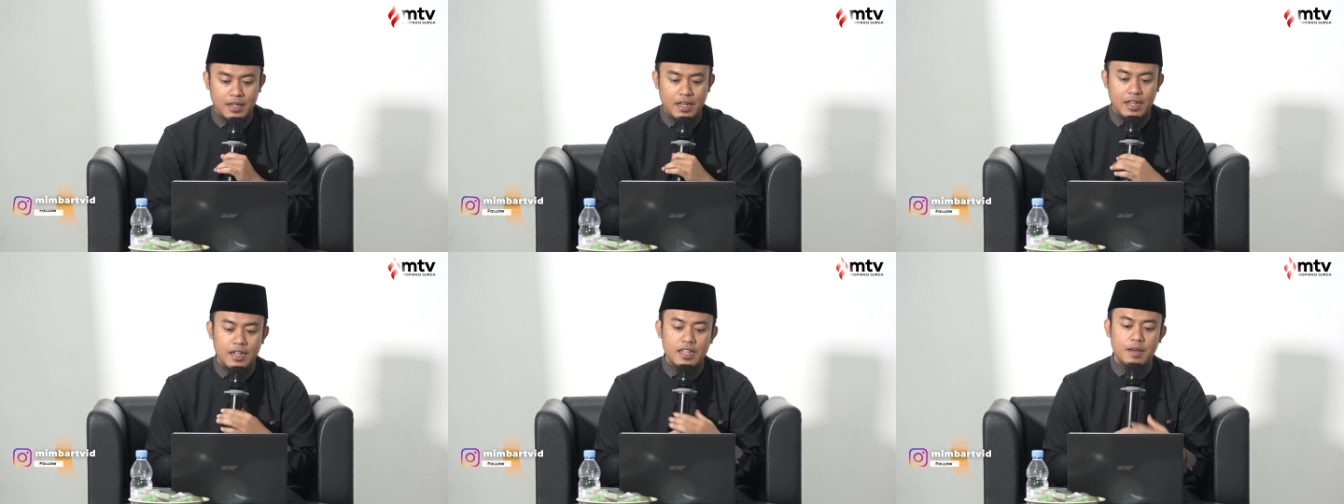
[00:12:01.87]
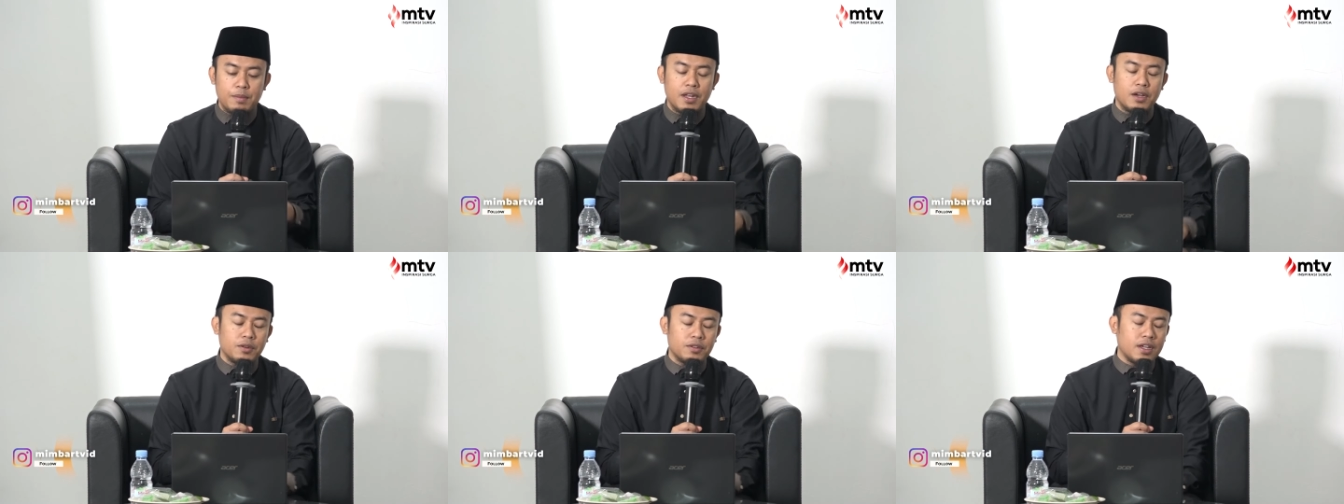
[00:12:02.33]
Dalilnya
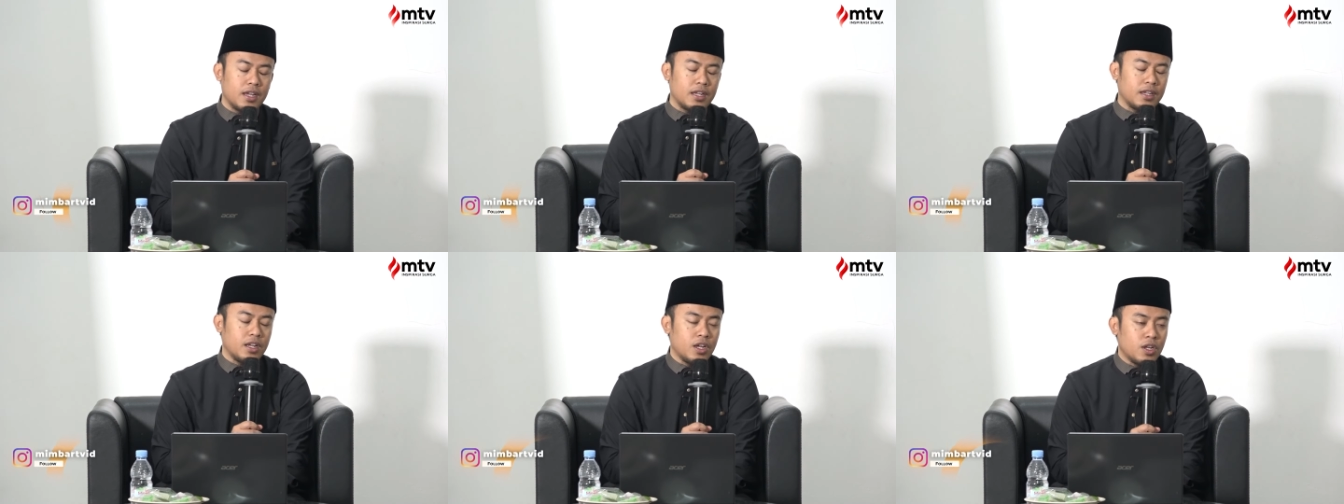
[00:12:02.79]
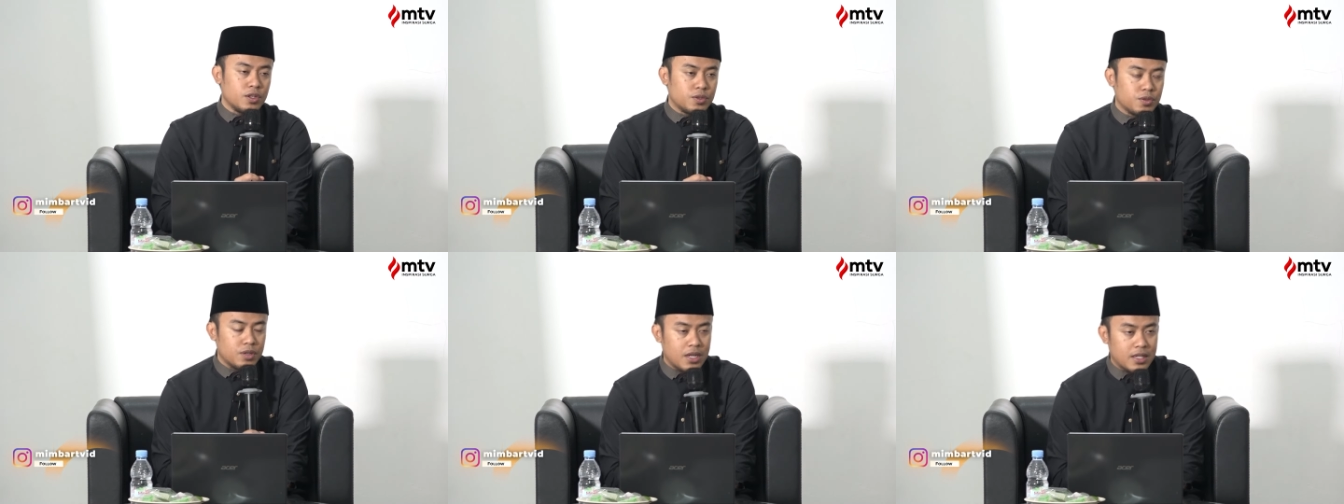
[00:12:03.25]
mana Ustaz?
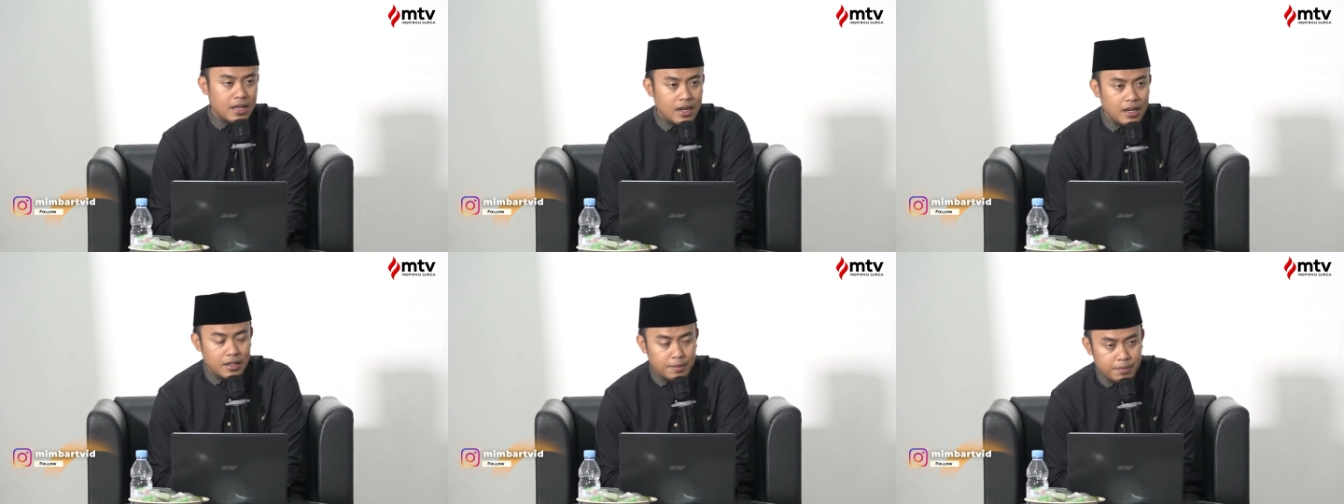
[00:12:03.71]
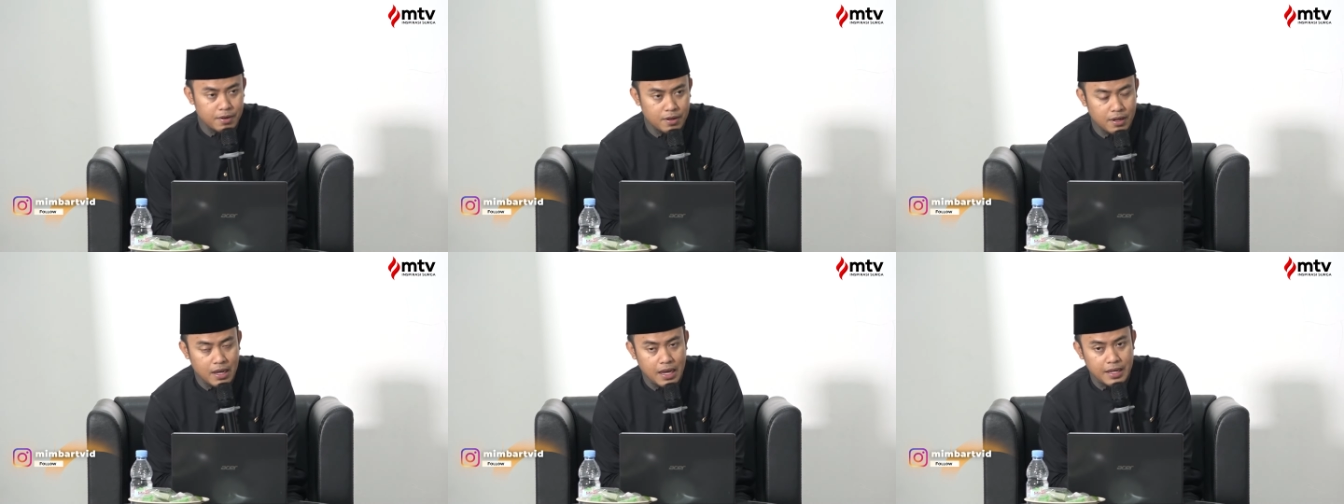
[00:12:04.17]
Surat
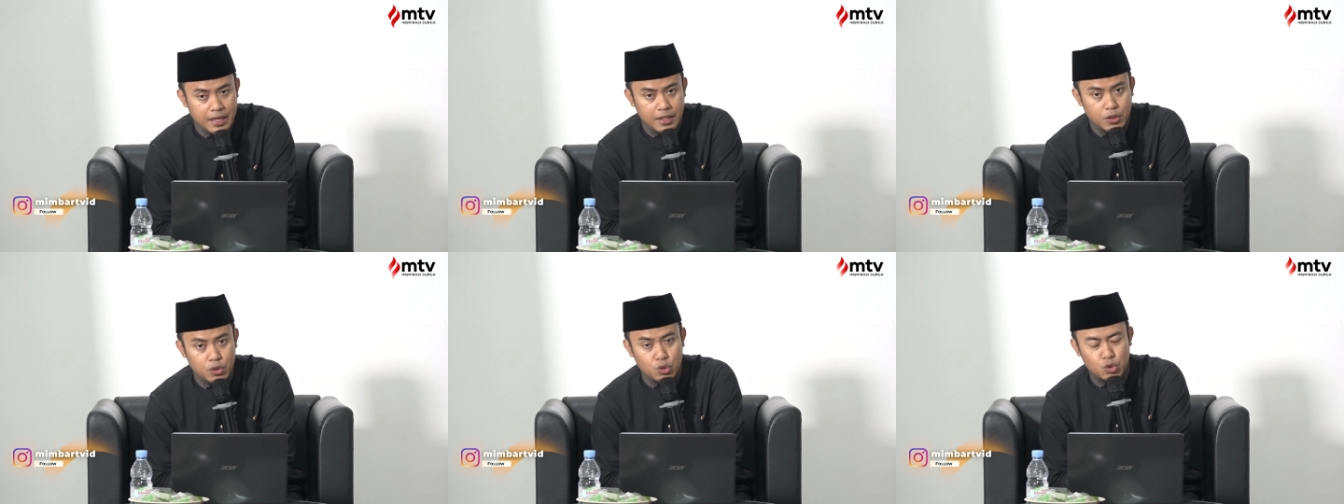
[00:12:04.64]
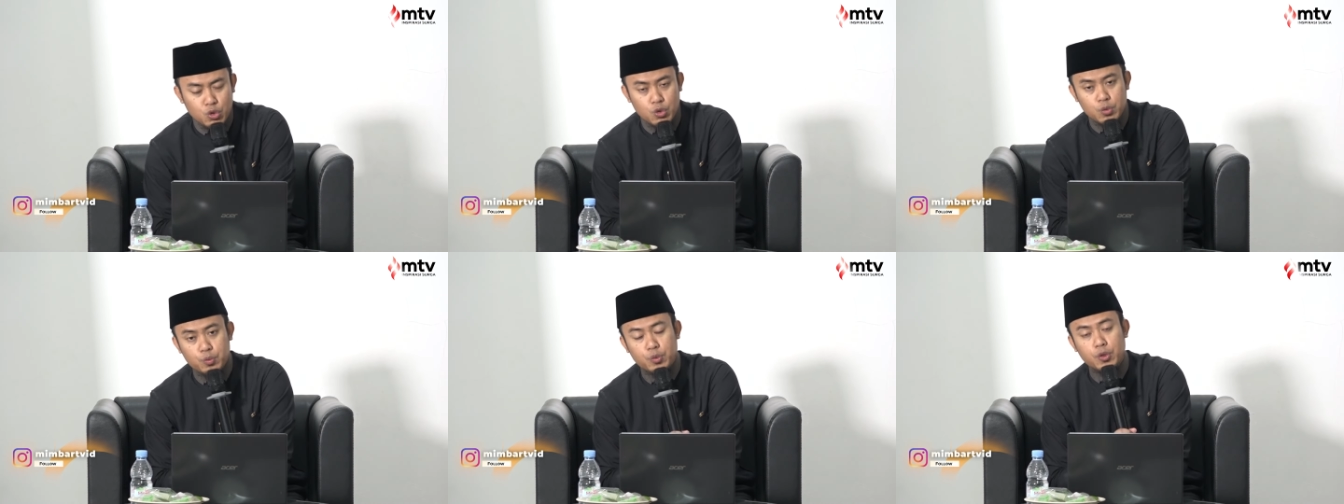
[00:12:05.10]
Al-Imran ayat
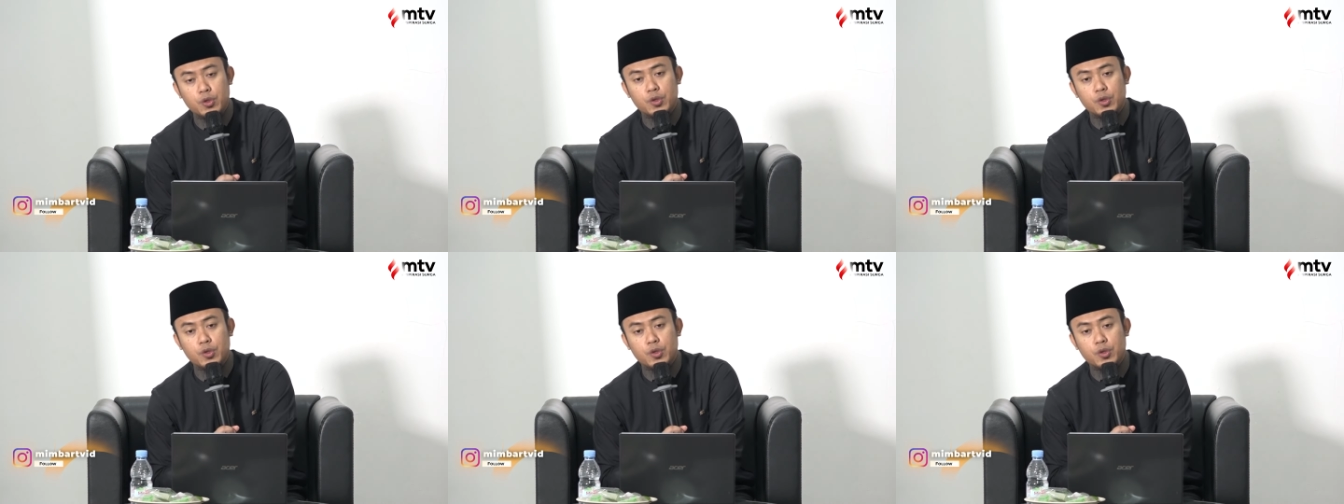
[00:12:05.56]
76.